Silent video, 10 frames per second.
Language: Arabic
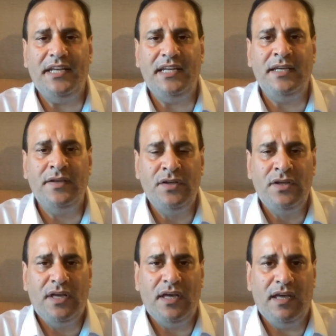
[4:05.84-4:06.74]
تعني
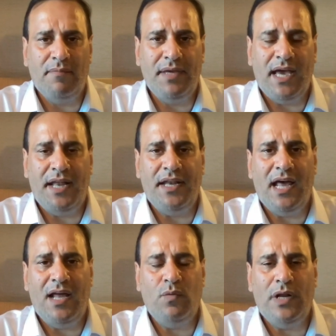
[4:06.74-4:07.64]
آه،
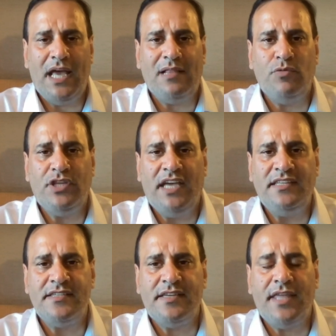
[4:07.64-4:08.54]
بان الولايات
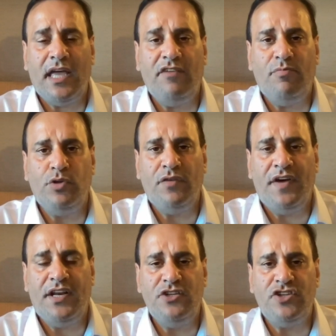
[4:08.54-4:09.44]
المتحده ستقف
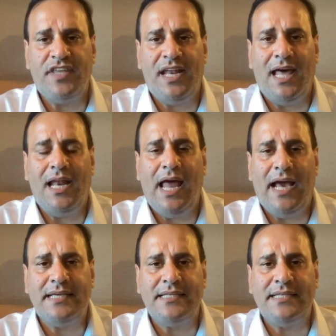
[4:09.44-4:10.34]
متفرجه على
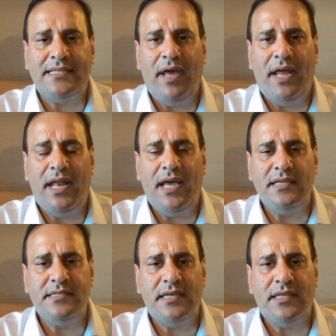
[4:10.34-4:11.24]
العكس آه، اظن
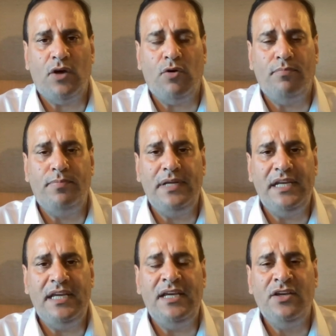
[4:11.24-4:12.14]
بانها ستهب
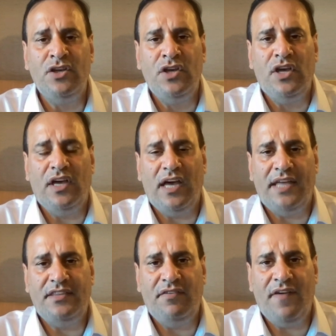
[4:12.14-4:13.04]

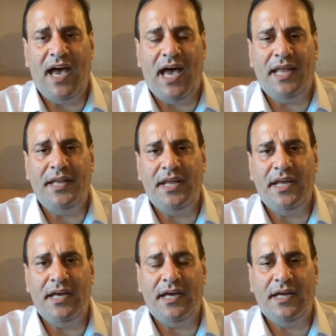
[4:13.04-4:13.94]
للدفاع
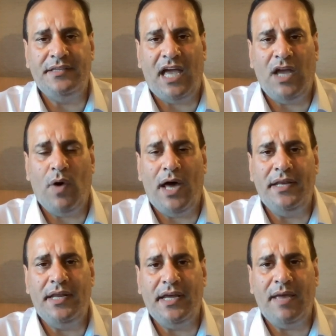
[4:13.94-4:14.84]
عن آه،
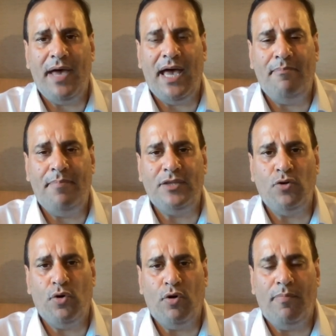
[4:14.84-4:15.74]
تايوان كما
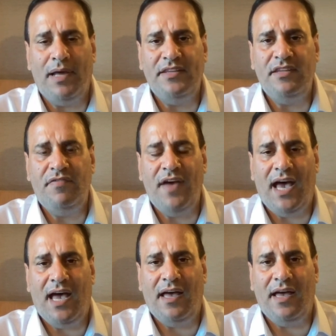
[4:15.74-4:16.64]
هبت اوروبا
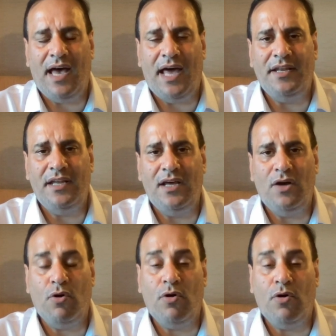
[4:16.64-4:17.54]
للدفاع عن
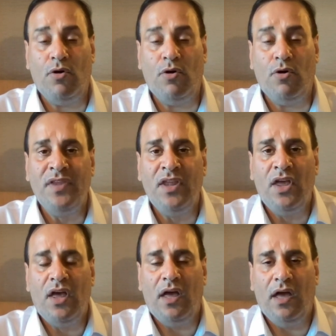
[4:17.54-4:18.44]
اوكرانيا